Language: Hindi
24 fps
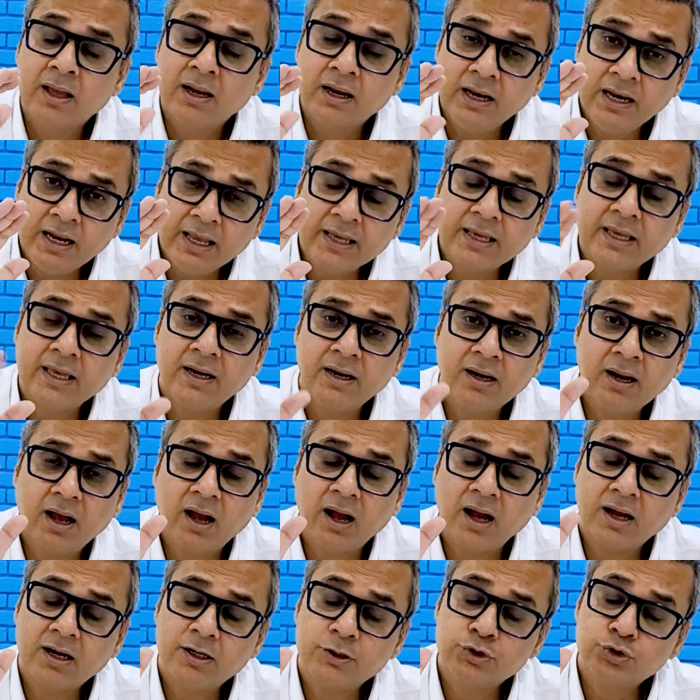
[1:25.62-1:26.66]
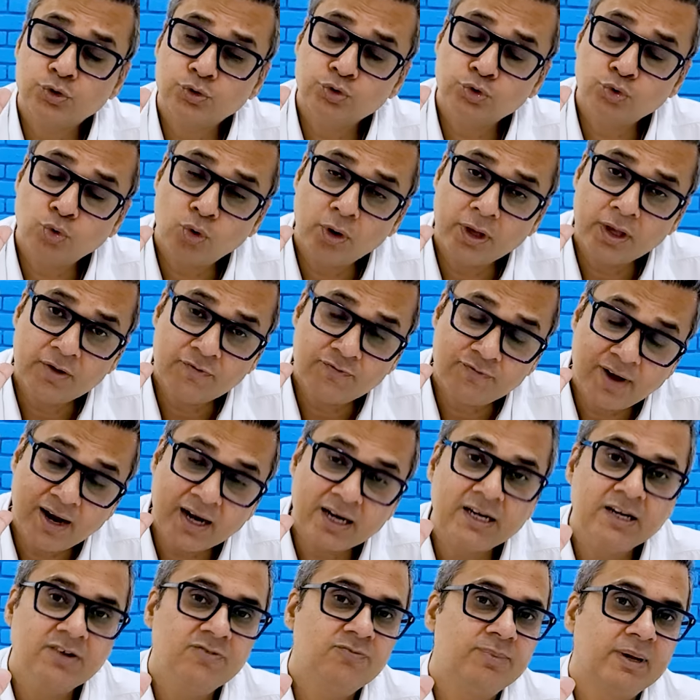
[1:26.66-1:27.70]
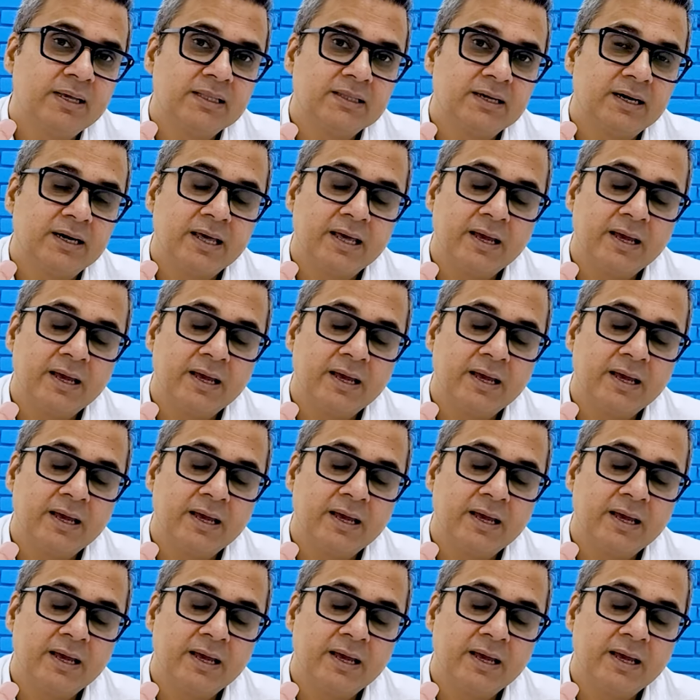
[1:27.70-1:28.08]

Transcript: लेकिन अगर जो दो इफेक्टिव मेथड